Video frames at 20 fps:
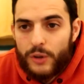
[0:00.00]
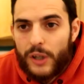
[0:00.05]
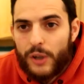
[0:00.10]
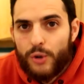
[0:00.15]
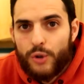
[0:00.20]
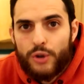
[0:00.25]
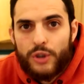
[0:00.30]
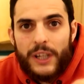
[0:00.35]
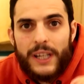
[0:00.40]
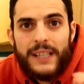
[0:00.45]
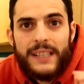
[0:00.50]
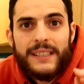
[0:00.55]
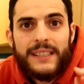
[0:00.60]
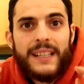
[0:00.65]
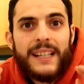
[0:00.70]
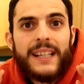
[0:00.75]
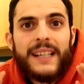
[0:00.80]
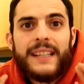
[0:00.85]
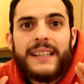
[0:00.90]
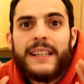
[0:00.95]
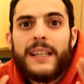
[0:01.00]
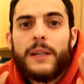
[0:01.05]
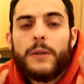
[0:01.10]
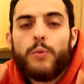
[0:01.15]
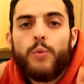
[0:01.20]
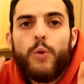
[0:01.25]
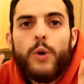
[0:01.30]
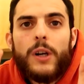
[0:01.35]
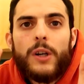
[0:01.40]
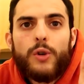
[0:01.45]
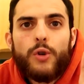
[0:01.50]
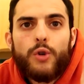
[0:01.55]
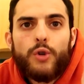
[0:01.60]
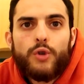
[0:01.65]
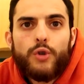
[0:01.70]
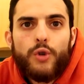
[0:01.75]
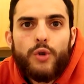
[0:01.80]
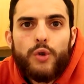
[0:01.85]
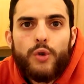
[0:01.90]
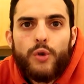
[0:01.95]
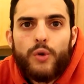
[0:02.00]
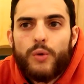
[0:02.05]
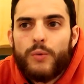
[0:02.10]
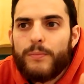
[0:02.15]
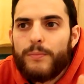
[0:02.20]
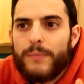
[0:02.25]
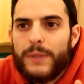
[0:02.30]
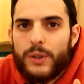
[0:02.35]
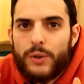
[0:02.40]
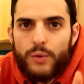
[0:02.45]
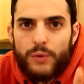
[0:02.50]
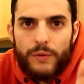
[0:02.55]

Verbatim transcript: Y otra cosa es, te vuelco todo mi